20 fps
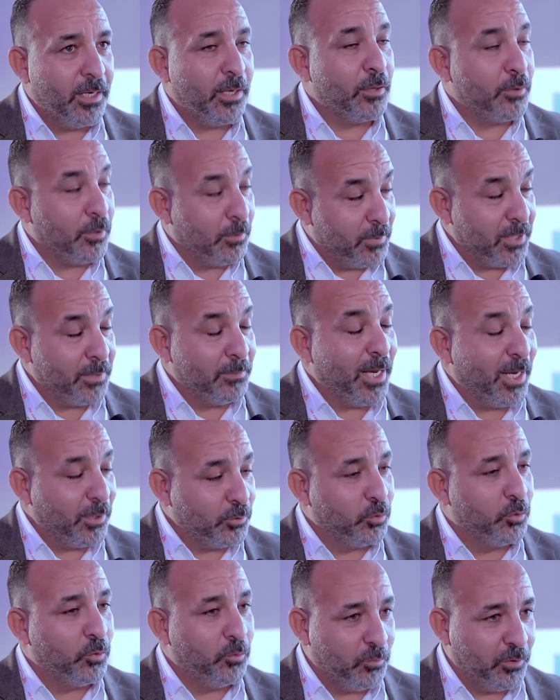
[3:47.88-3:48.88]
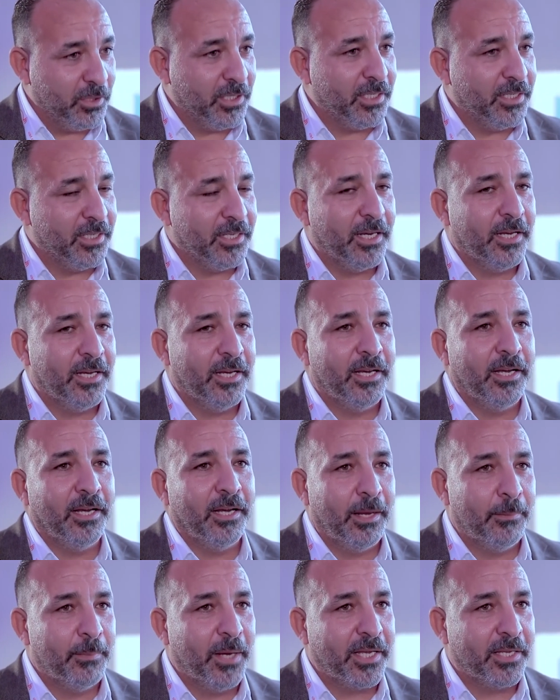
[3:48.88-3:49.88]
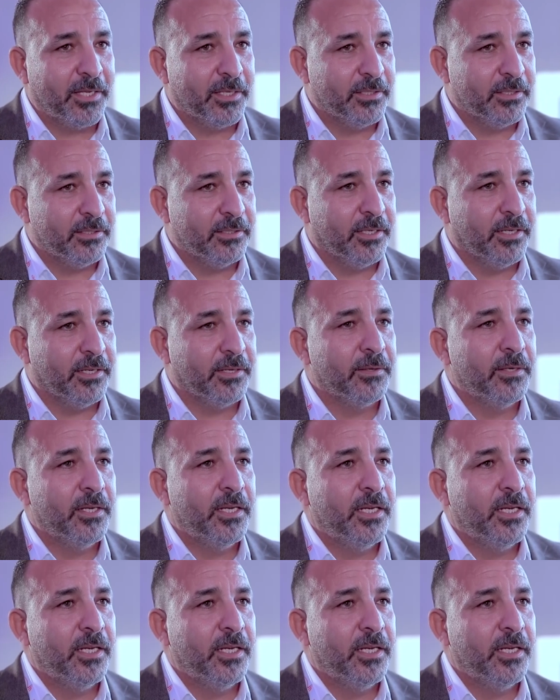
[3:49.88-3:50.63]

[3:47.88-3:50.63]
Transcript: وتذبذباته في أماكن